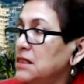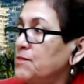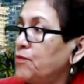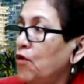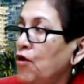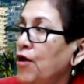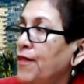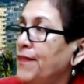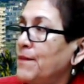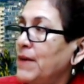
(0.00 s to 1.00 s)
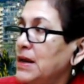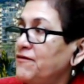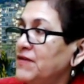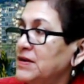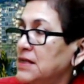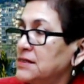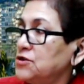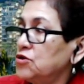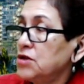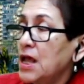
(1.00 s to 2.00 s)
tipo de
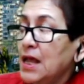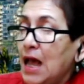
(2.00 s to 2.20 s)
manifestación.